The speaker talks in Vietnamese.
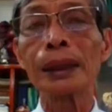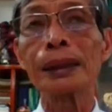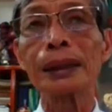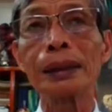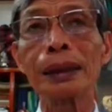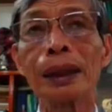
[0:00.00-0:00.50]
tức
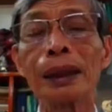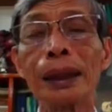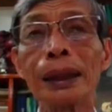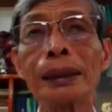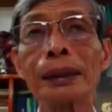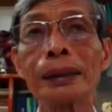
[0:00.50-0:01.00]
là chứng tỏ
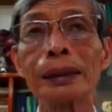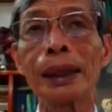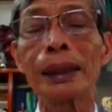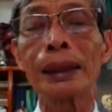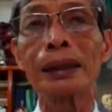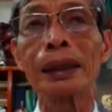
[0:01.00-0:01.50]
là cái trước
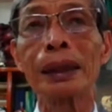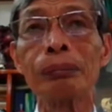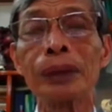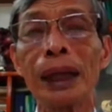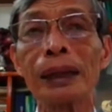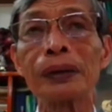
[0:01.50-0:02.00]
đây cái
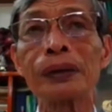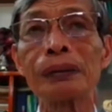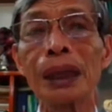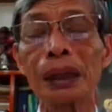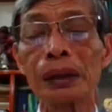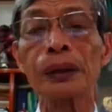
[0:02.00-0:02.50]
rơm rạ của
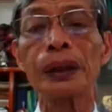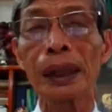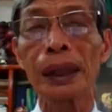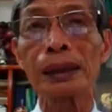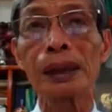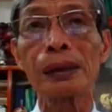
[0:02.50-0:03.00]
chúng ta dùi
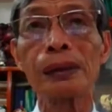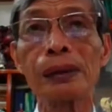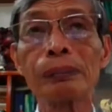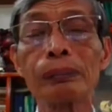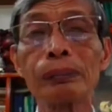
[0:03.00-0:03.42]
khá sâu,